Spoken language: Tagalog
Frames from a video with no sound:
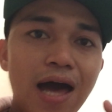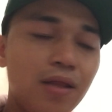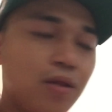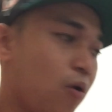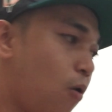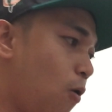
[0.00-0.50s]

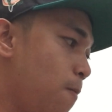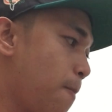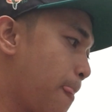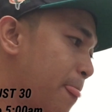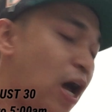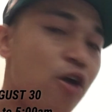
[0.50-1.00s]
lahat to,
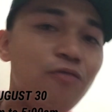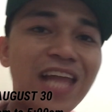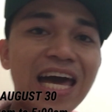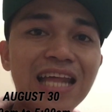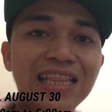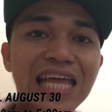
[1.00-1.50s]
ngayon
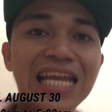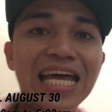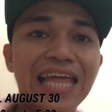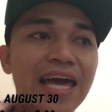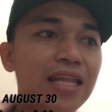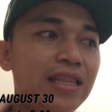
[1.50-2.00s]
darating
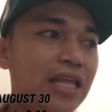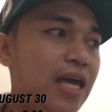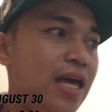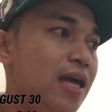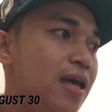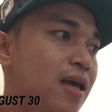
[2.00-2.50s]
na
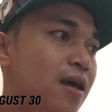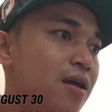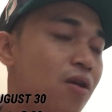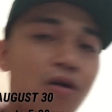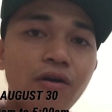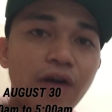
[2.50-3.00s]
30,
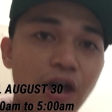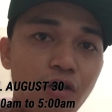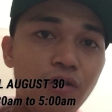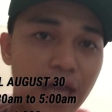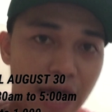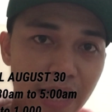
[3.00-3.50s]
no?
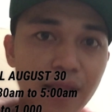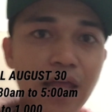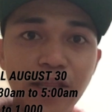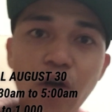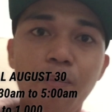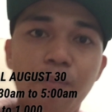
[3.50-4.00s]
Ngayon, end, end